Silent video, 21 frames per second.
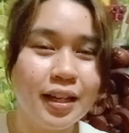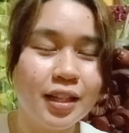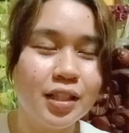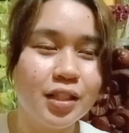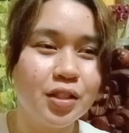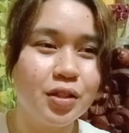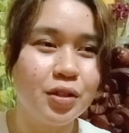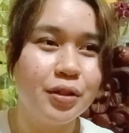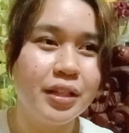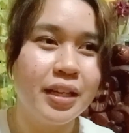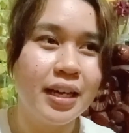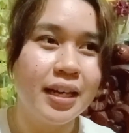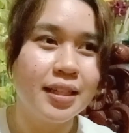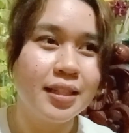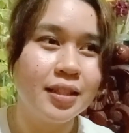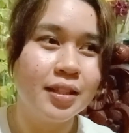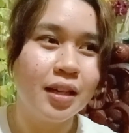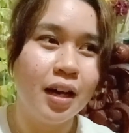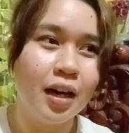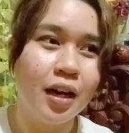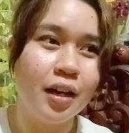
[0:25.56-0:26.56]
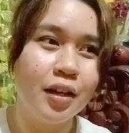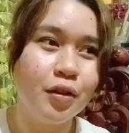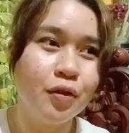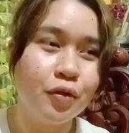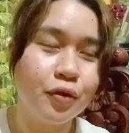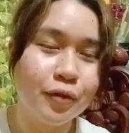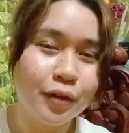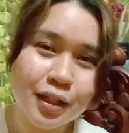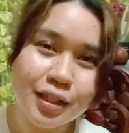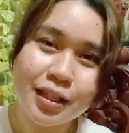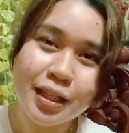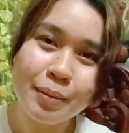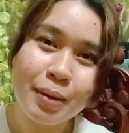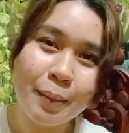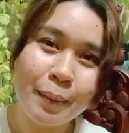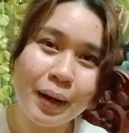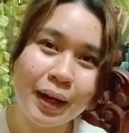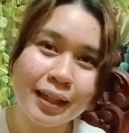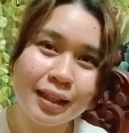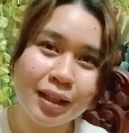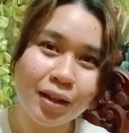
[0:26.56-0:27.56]
So, yes, uh, yung first na
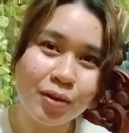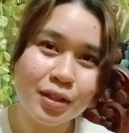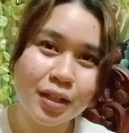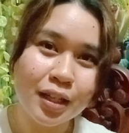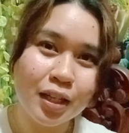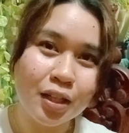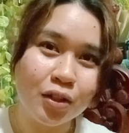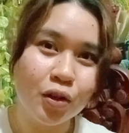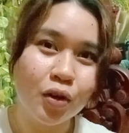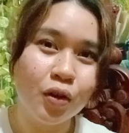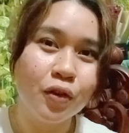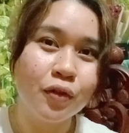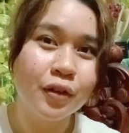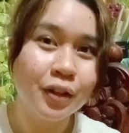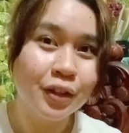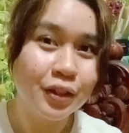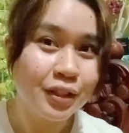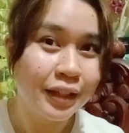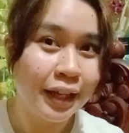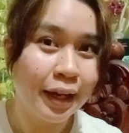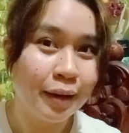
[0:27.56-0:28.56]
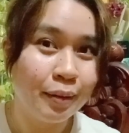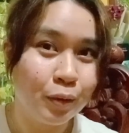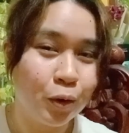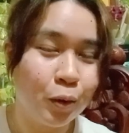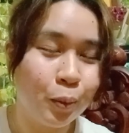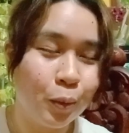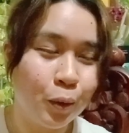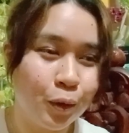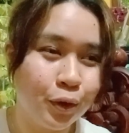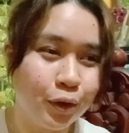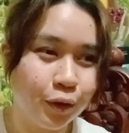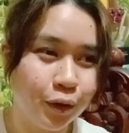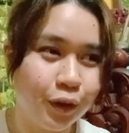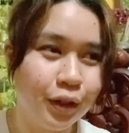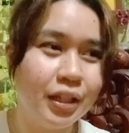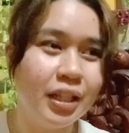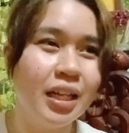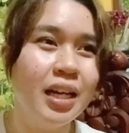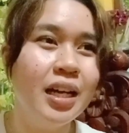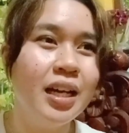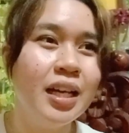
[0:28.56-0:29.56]
ipapakita ko sa inyo, first time ko po
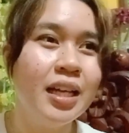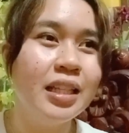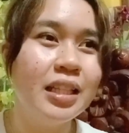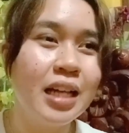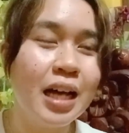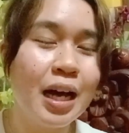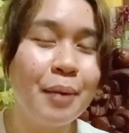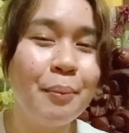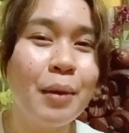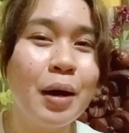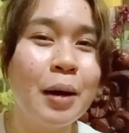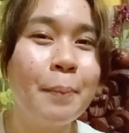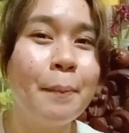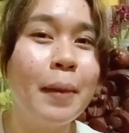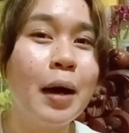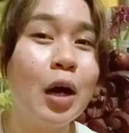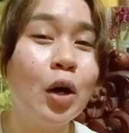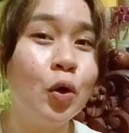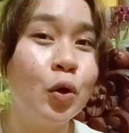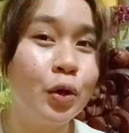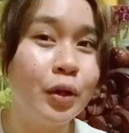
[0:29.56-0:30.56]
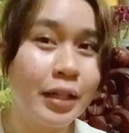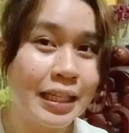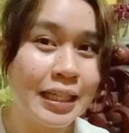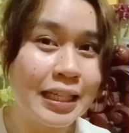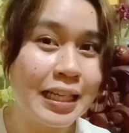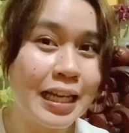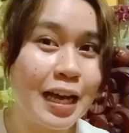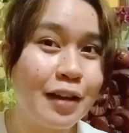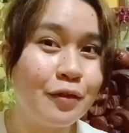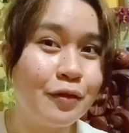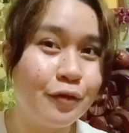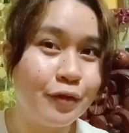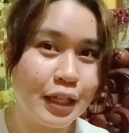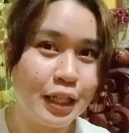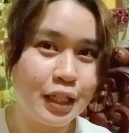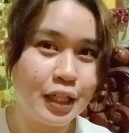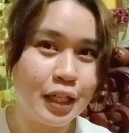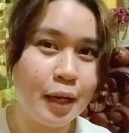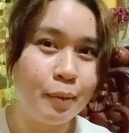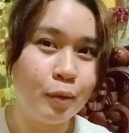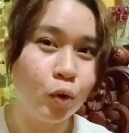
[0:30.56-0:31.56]
yun, na magpa-Korean
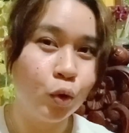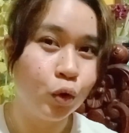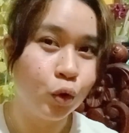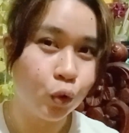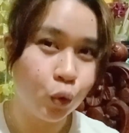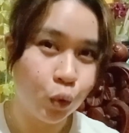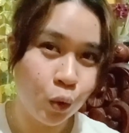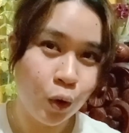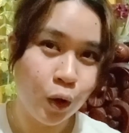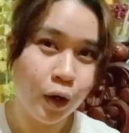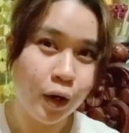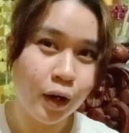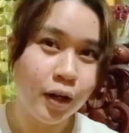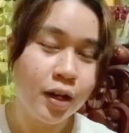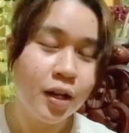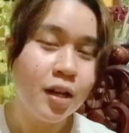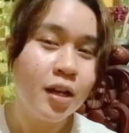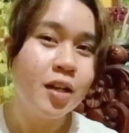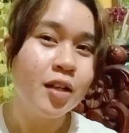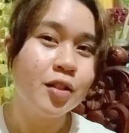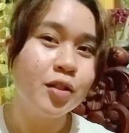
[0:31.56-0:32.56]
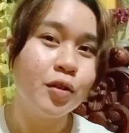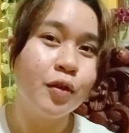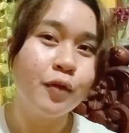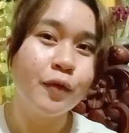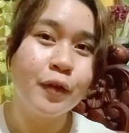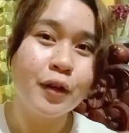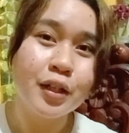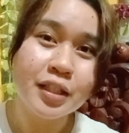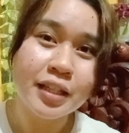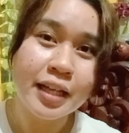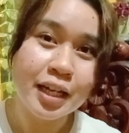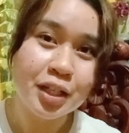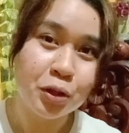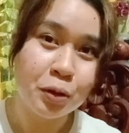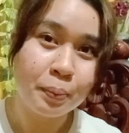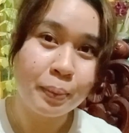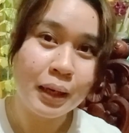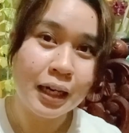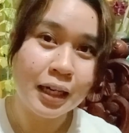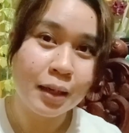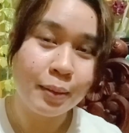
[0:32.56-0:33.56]
V-shape contour. So, first session
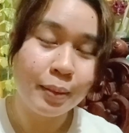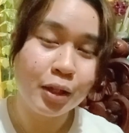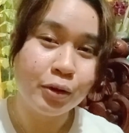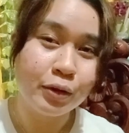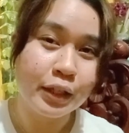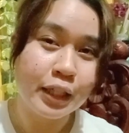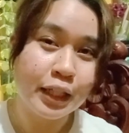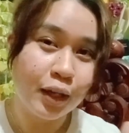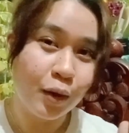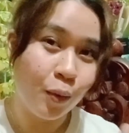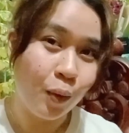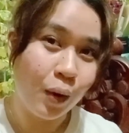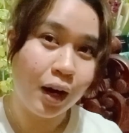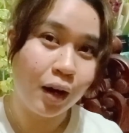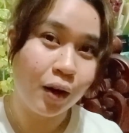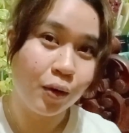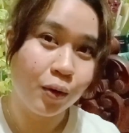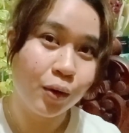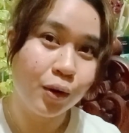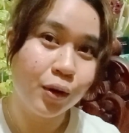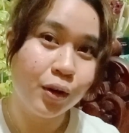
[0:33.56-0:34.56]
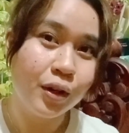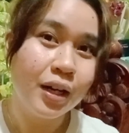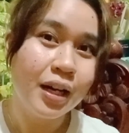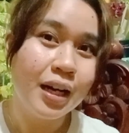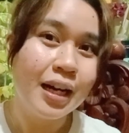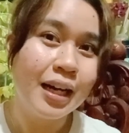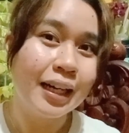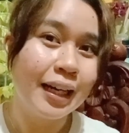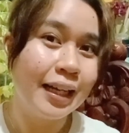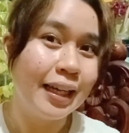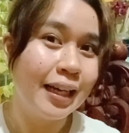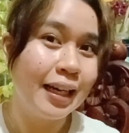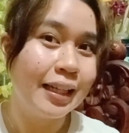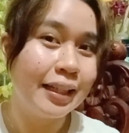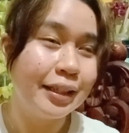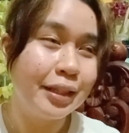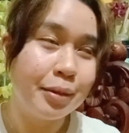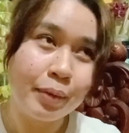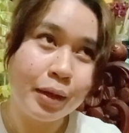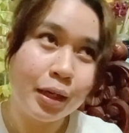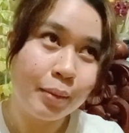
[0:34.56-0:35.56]
pa lang naman yung ginawa ko. Kaya,
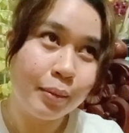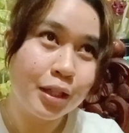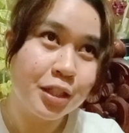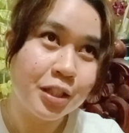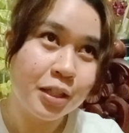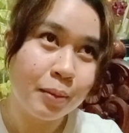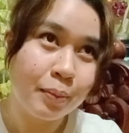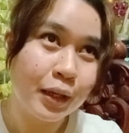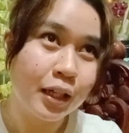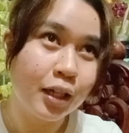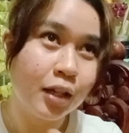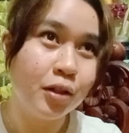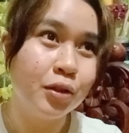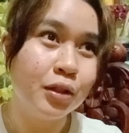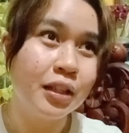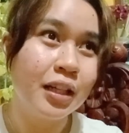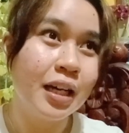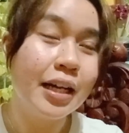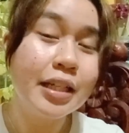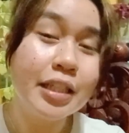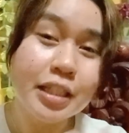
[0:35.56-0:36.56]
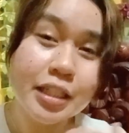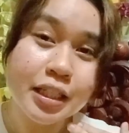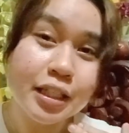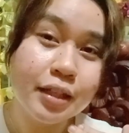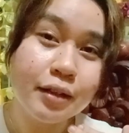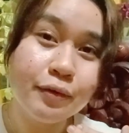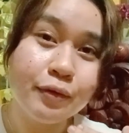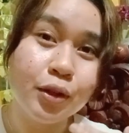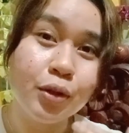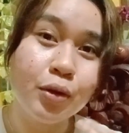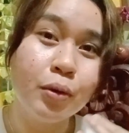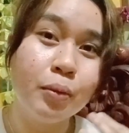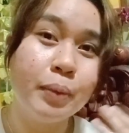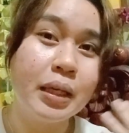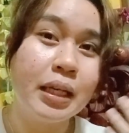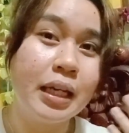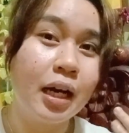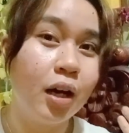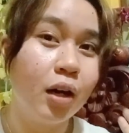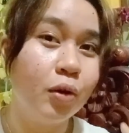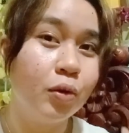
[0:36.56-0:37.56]
hindi pa naman syempre ganun ka-achieve yung
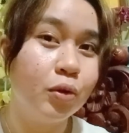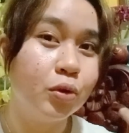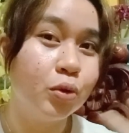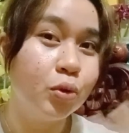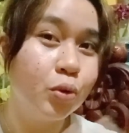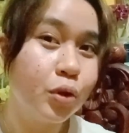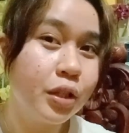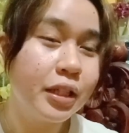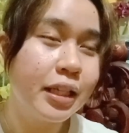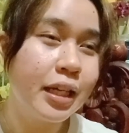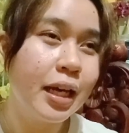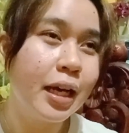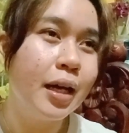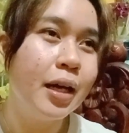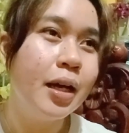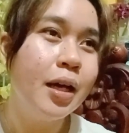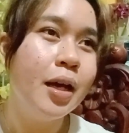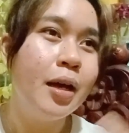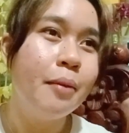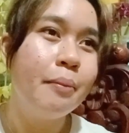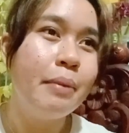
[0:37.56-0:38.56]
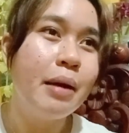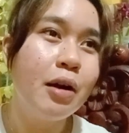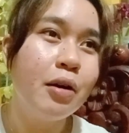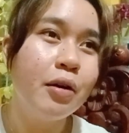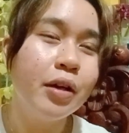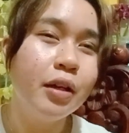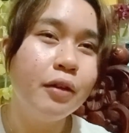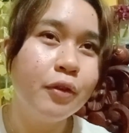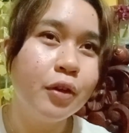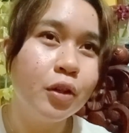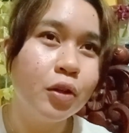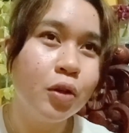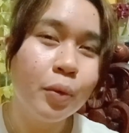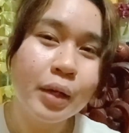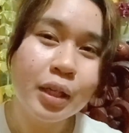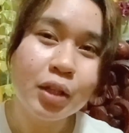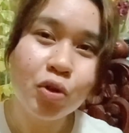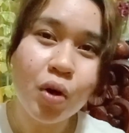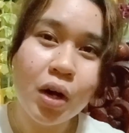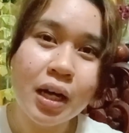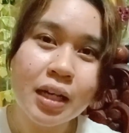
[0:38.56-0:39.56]
pinaka-contour niya. Pero, if you're going
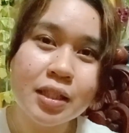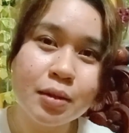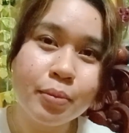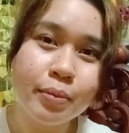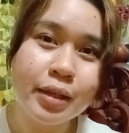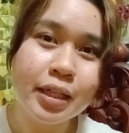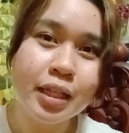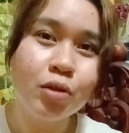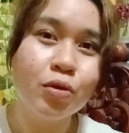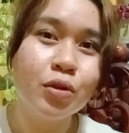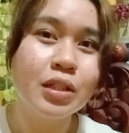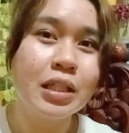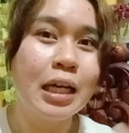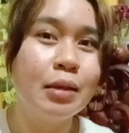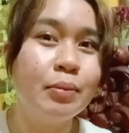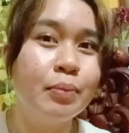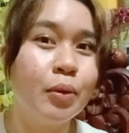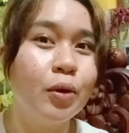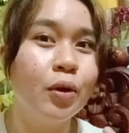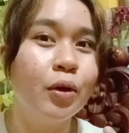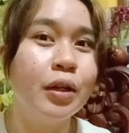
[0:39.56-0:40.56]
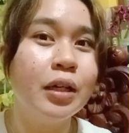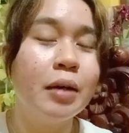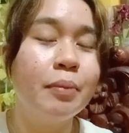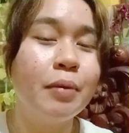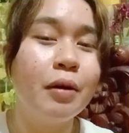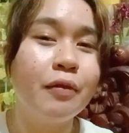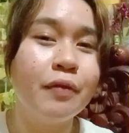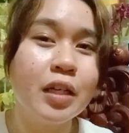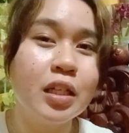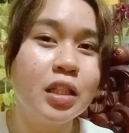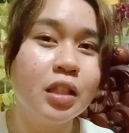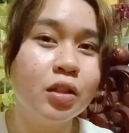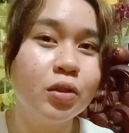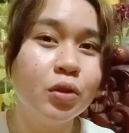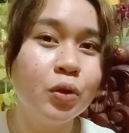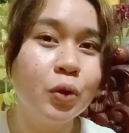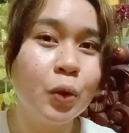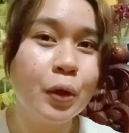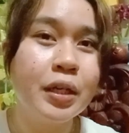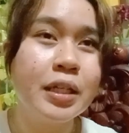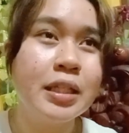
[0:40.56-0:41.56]
to ask me kung saan po ako nagpa-facial
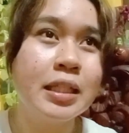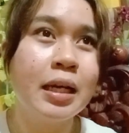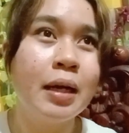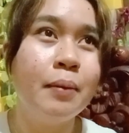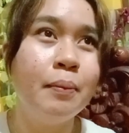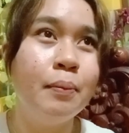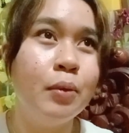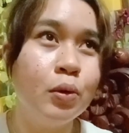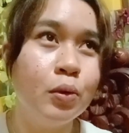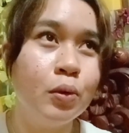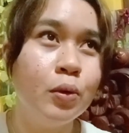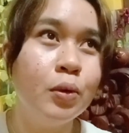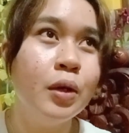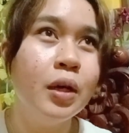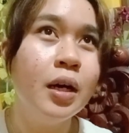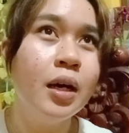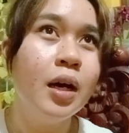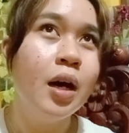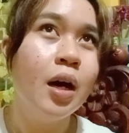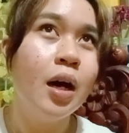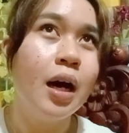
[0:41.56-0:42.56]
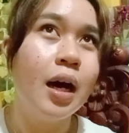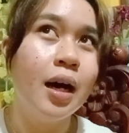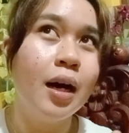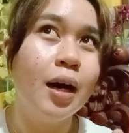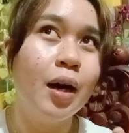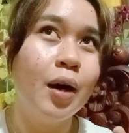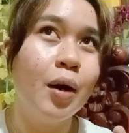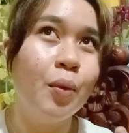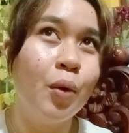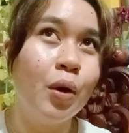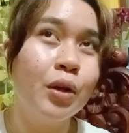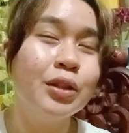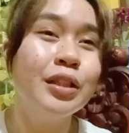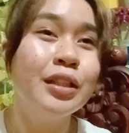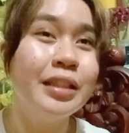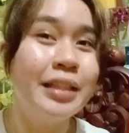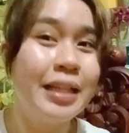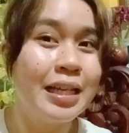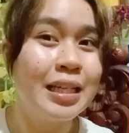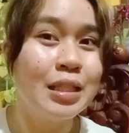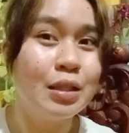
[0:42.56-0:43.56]
contour sa Blue uh, Water
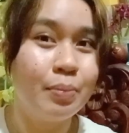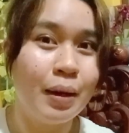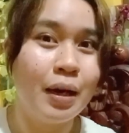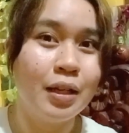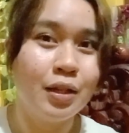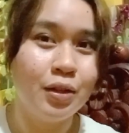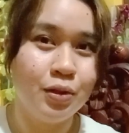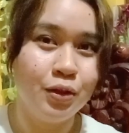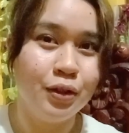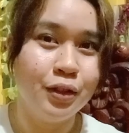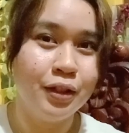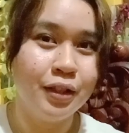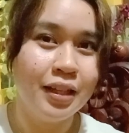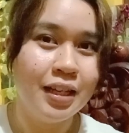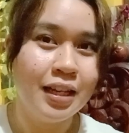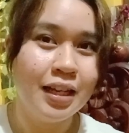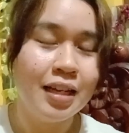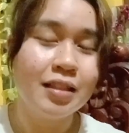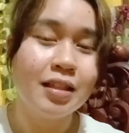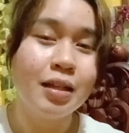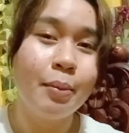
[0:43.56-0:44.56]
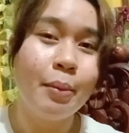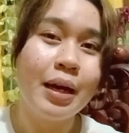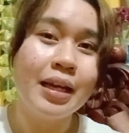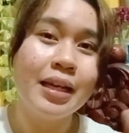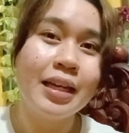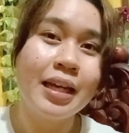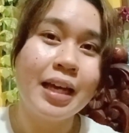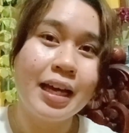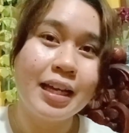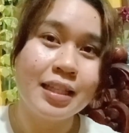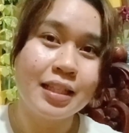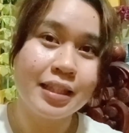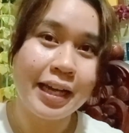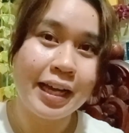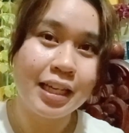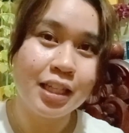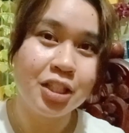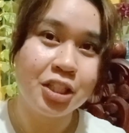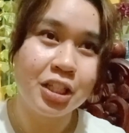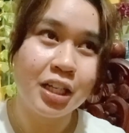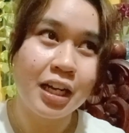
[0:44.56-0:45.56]
Days pa yon sa may
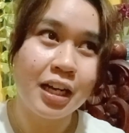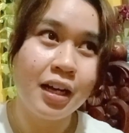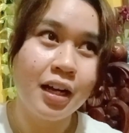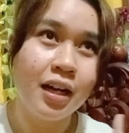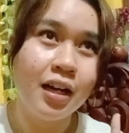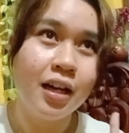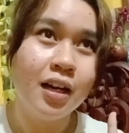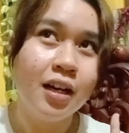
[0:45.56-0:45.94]
Estancia